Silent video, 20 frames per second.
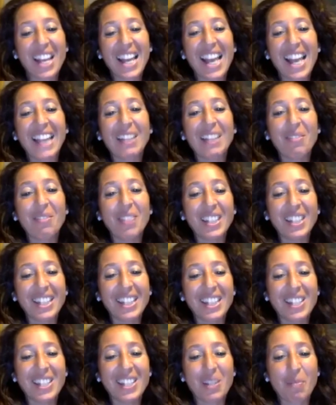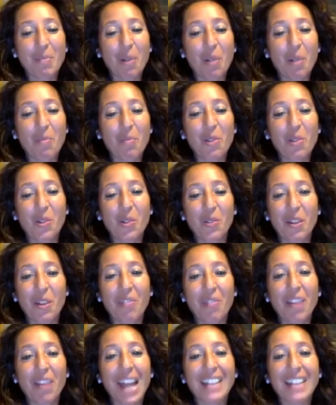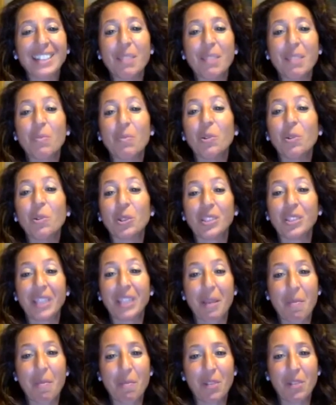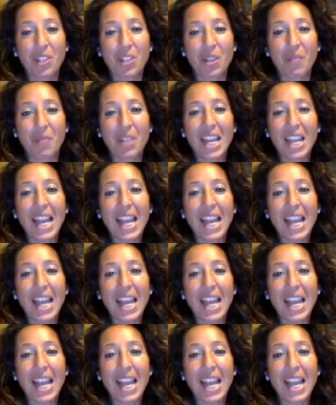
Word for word: definisce proprio in una frase molto semplice,